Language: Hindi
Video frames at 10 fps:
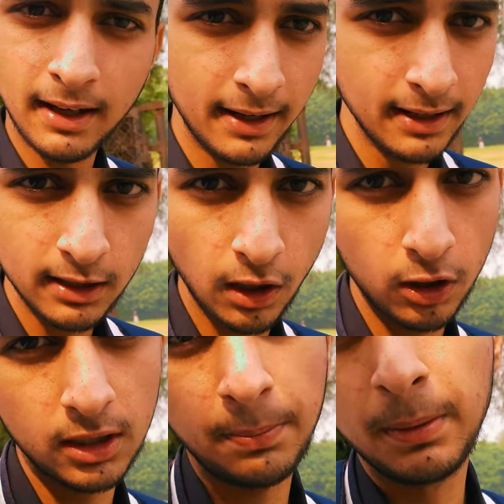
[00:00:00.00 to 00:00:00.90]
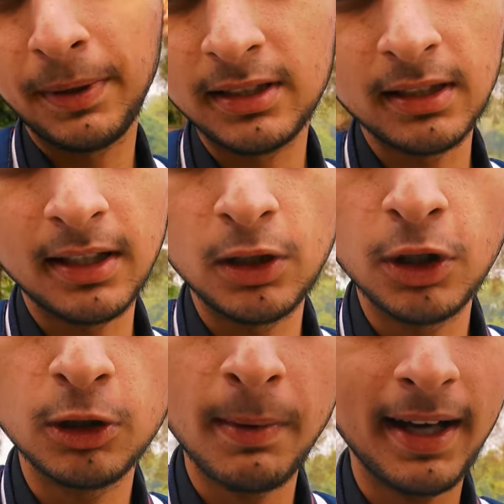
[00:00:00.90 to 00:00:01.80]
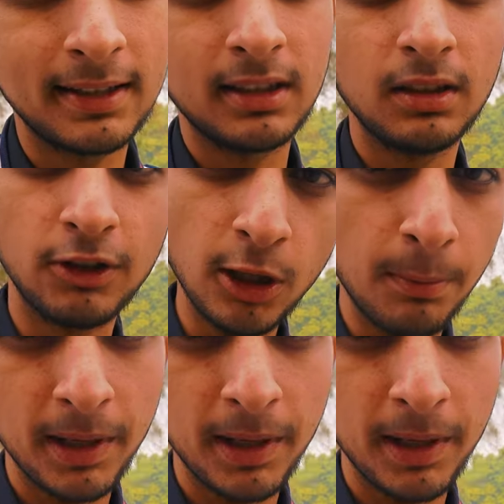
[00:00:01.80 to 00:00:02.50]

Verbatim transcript: करें और जब प्रिपरेशन करनी होगी तो मैं एक अच्छी सी वीडियो